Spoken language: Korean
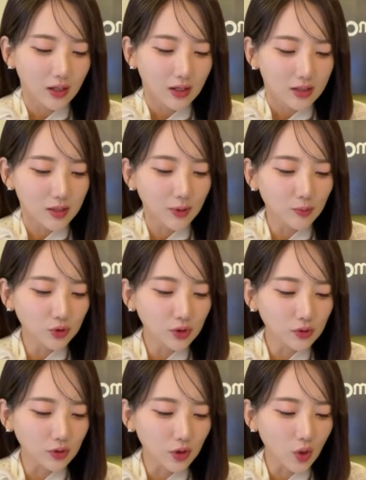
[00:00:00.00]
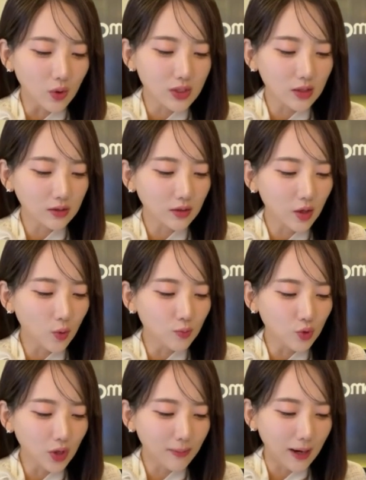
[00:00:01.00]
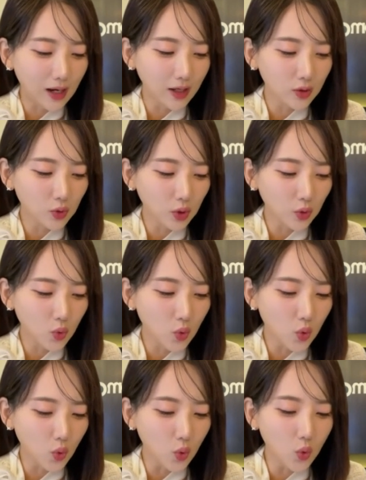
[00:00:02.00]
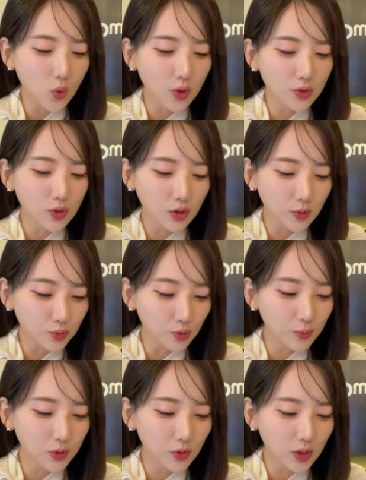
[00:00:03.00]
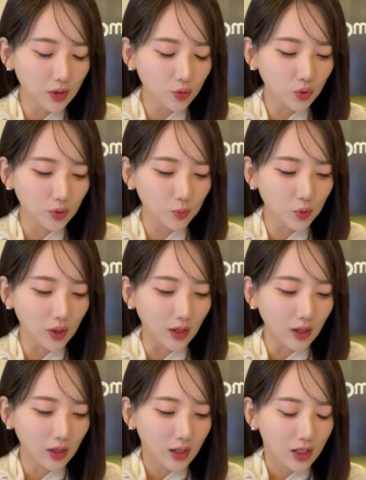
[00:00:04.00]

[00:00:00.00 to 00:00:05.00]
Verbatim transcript: 재판부는 경찰 등의 업무가 방해됐고 공권력이 불필요하게 투입돼